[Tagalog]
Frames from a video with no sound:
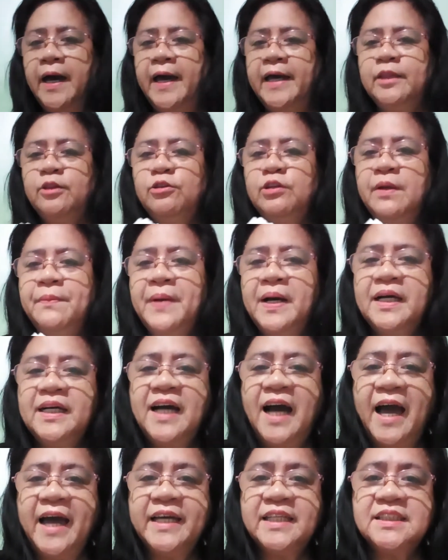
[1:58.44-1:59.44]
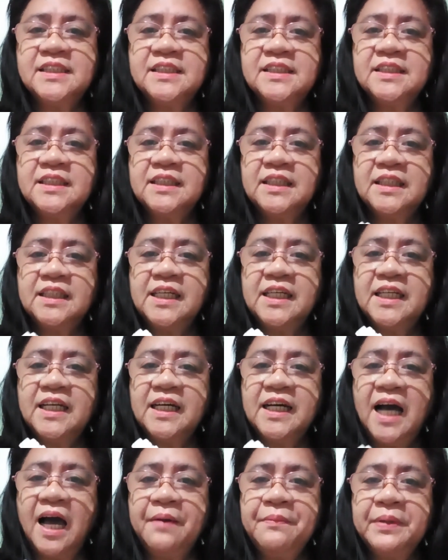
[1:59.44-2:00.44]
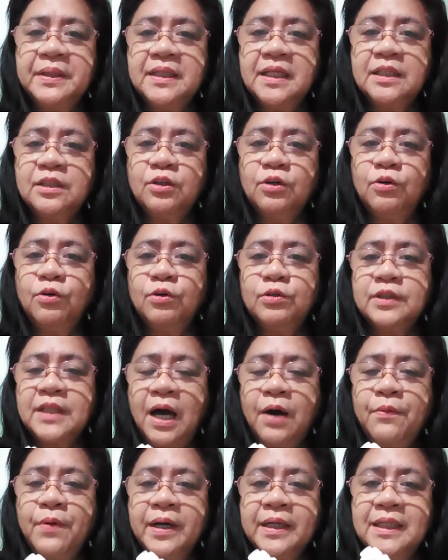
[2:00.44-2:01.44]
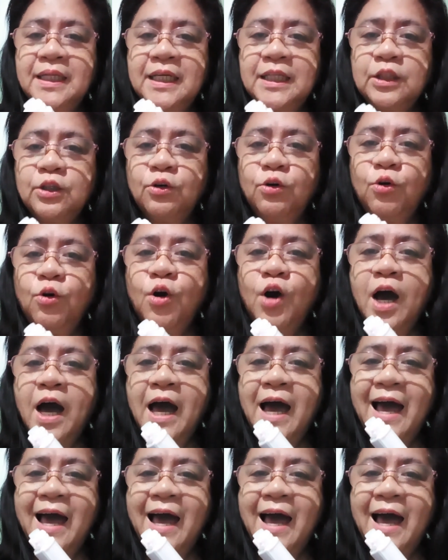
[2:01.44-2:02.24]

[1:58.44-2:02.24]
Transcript: Ito naman guys, ginagamit ito, tawag dito,